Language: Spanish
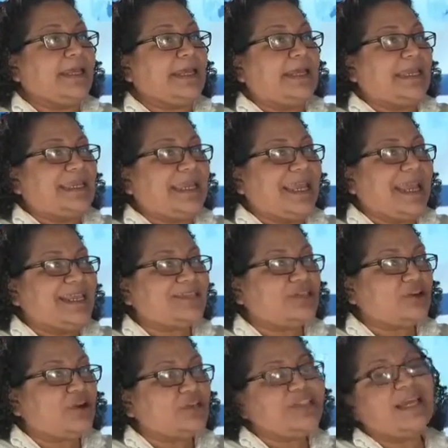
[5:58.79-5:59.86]
Y,
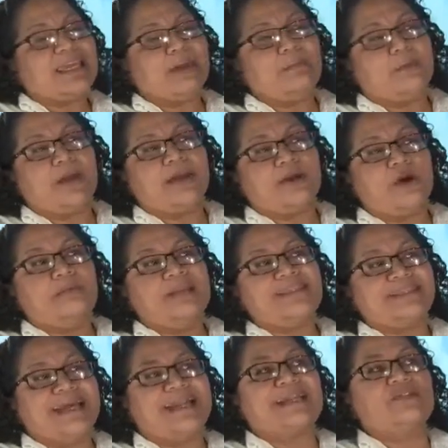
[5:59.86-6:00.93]
son cosas que pueden
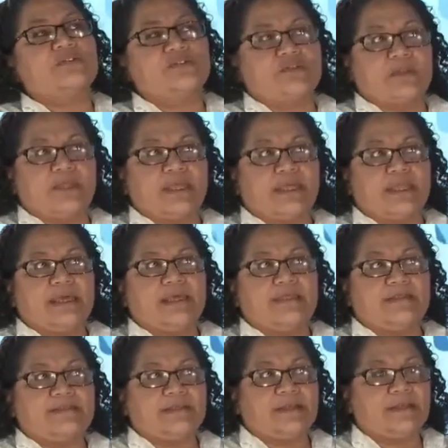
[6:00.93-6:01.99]
comenzar a suceder. Es
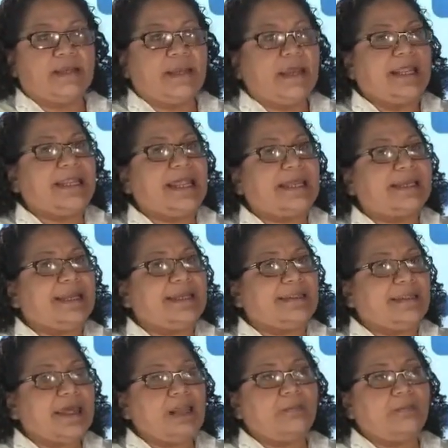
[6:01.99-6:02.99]
decir, la realidad del